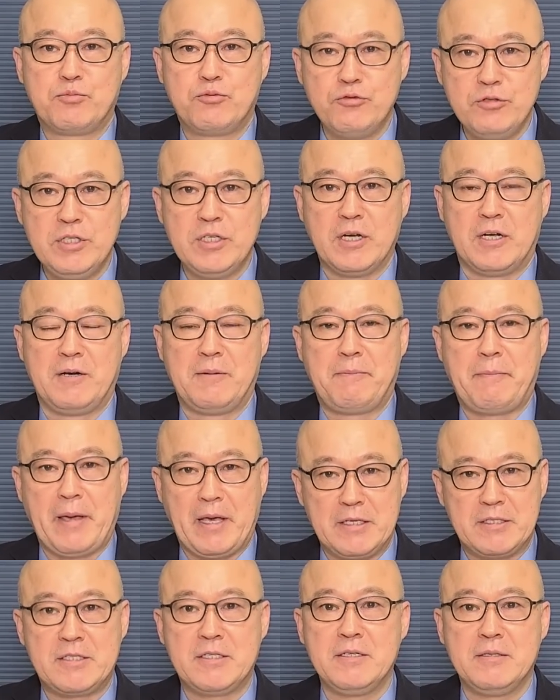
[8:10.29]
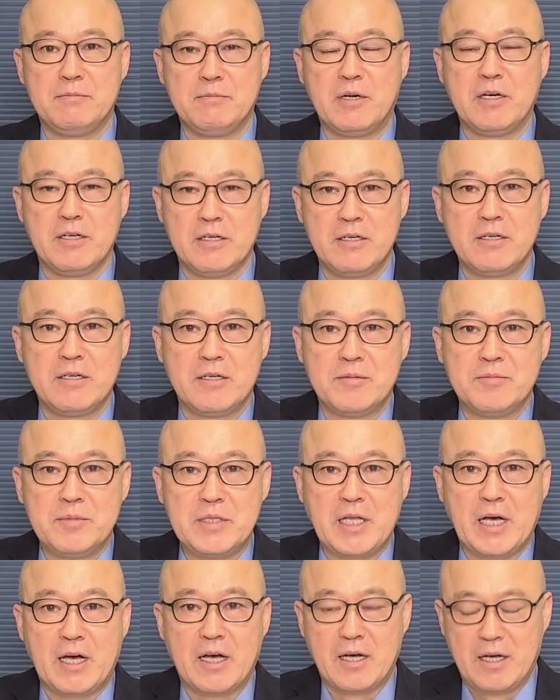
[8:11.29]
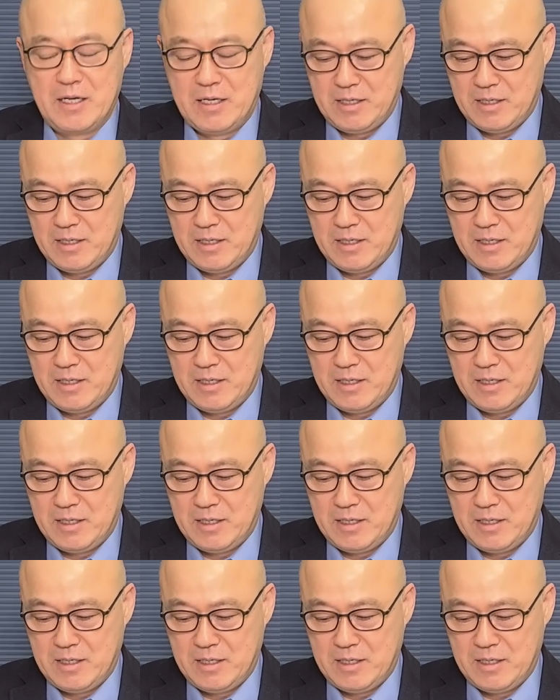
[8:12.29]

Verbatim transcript: 분열, 배신 뭐 이런 겁니다.